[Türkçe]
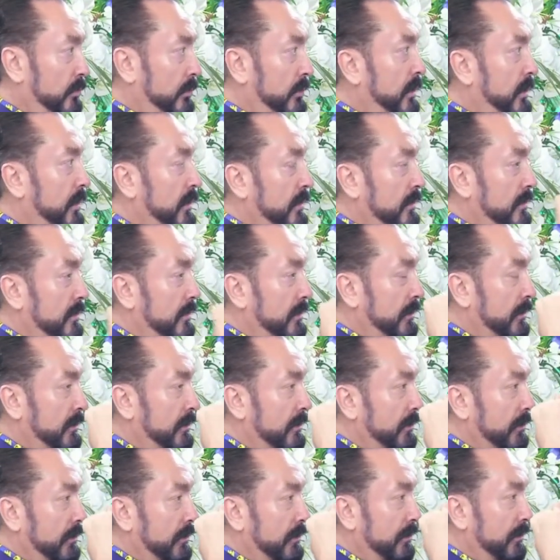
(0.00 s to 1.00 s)
İngilizlerin
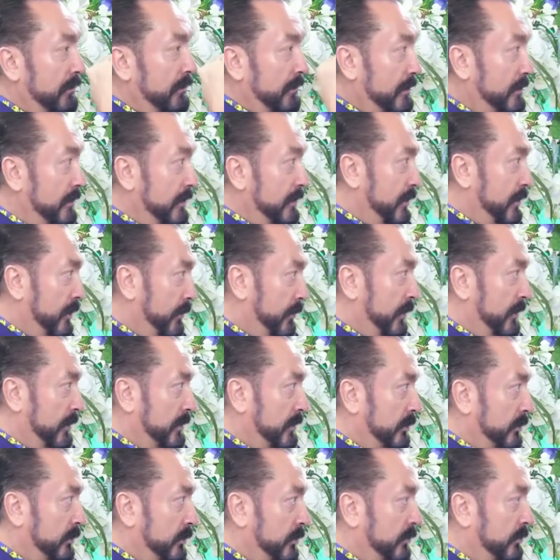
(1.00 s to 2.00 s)
devletini rezil kepaz
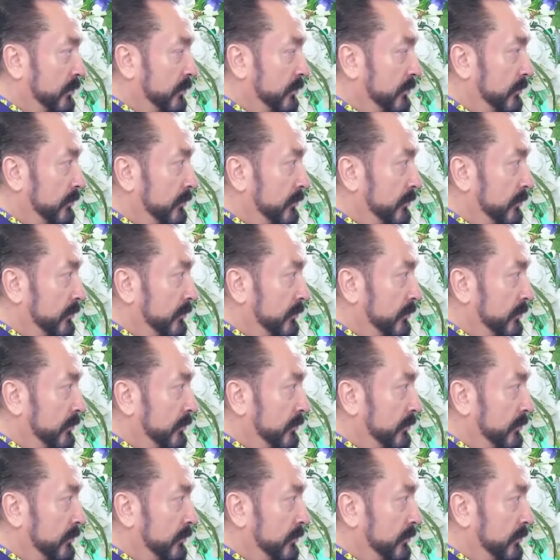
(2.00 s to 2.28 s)
ediyorsun.